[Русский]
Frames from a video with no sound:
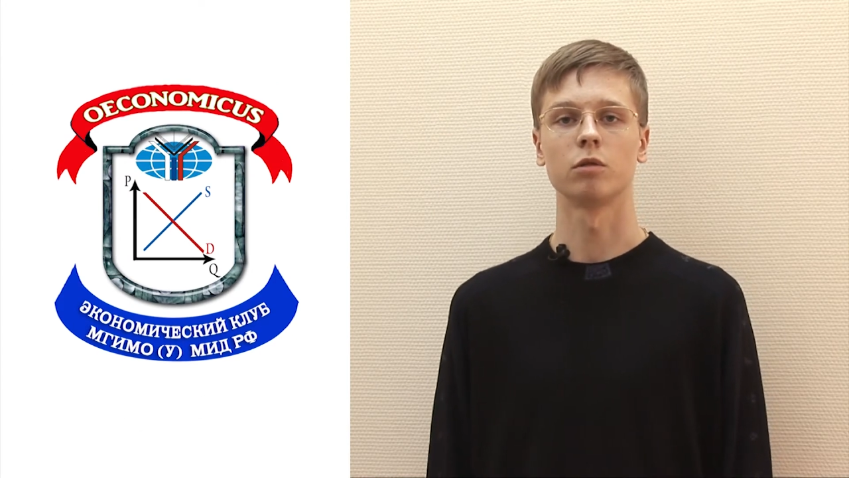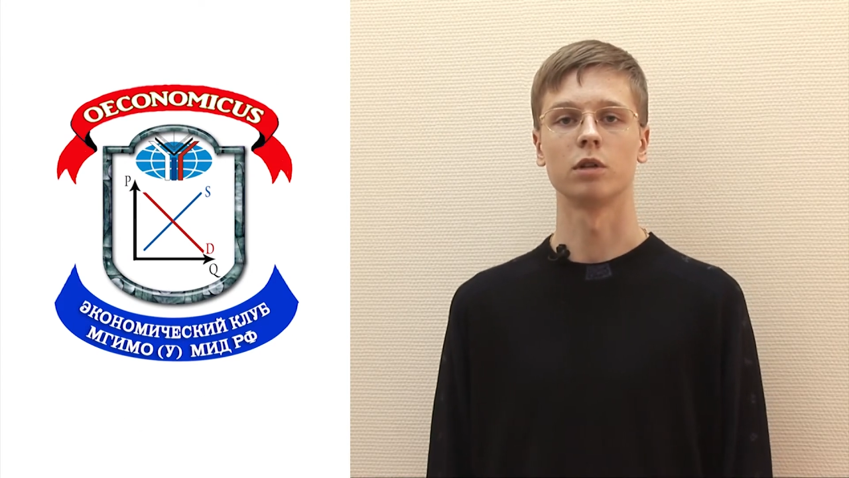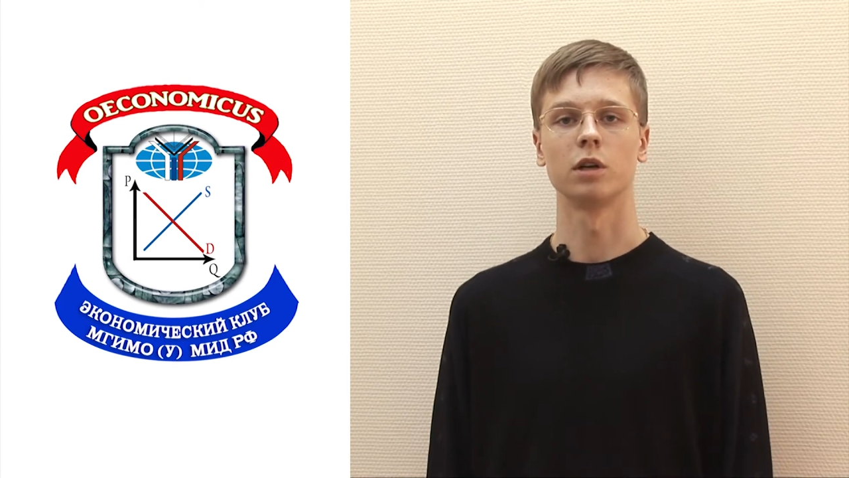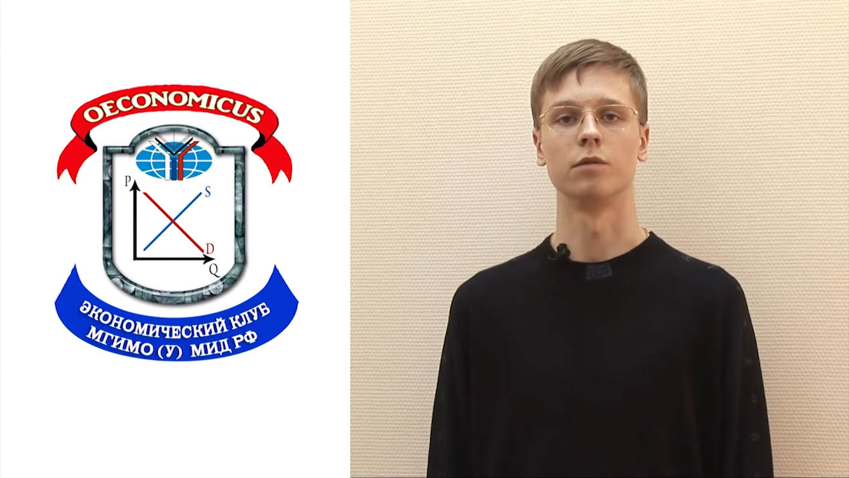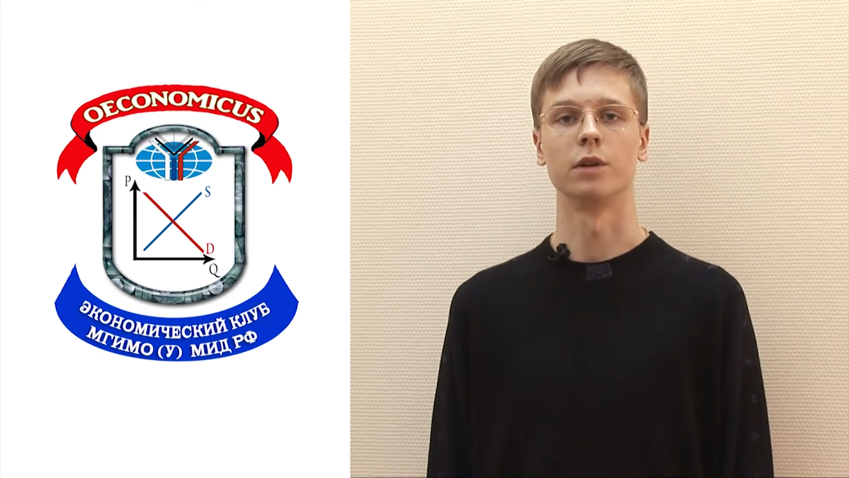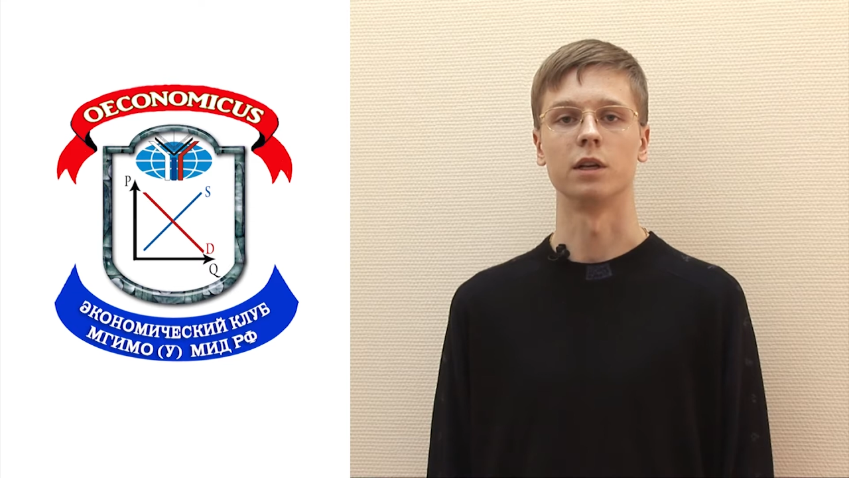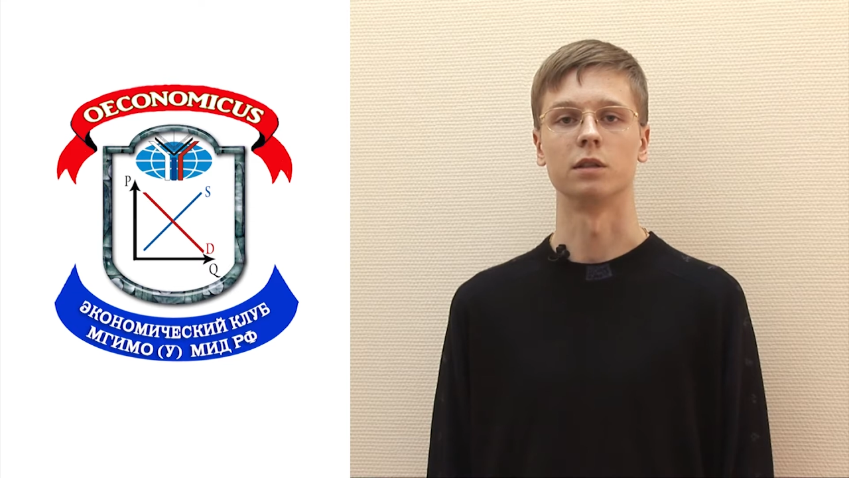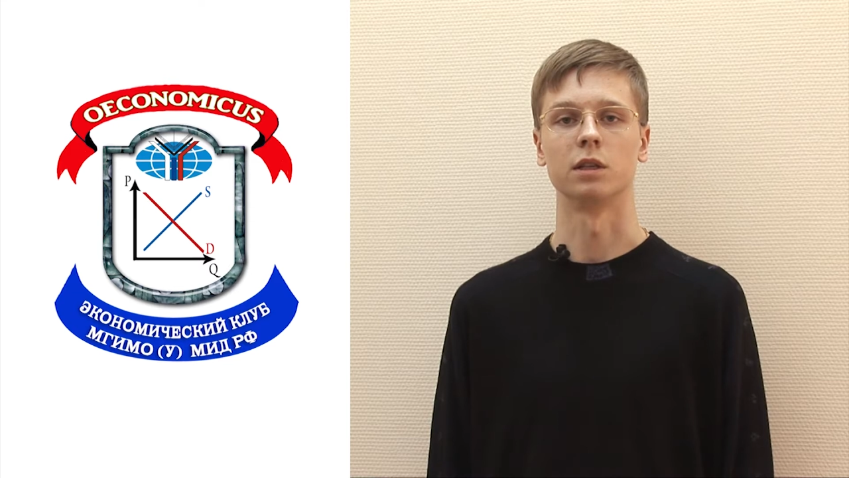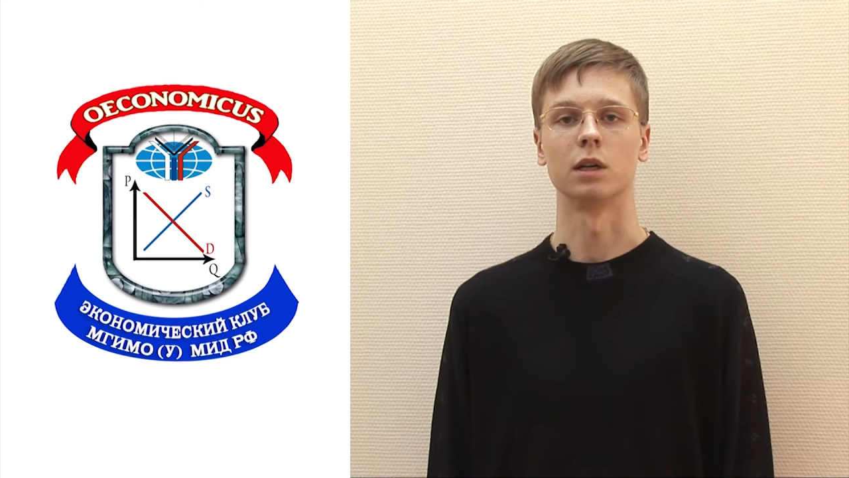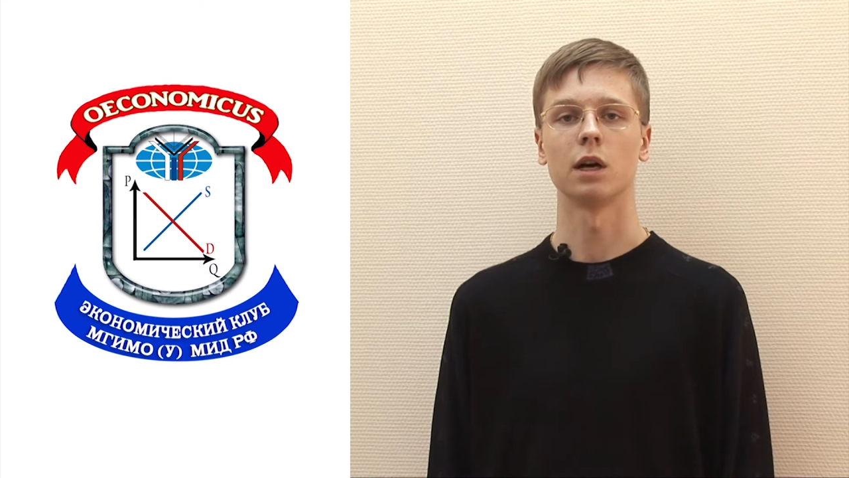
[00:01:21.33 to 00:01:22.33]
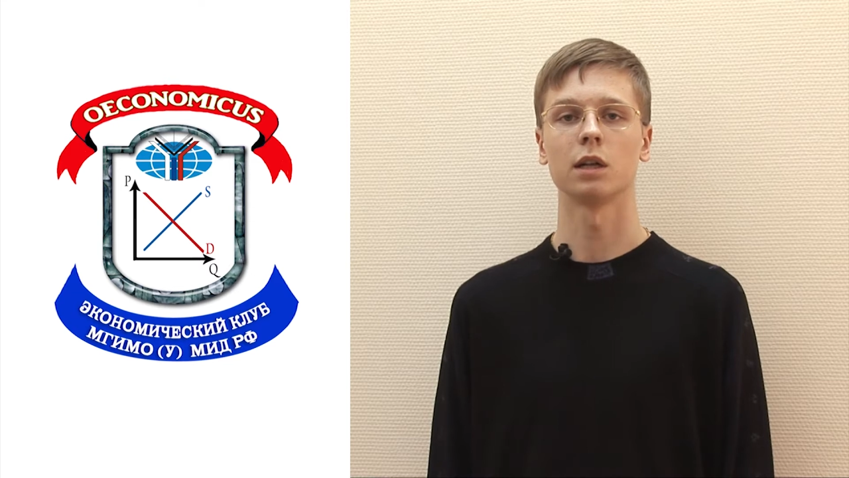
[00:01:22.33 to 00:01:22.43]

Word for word: рода конференциях,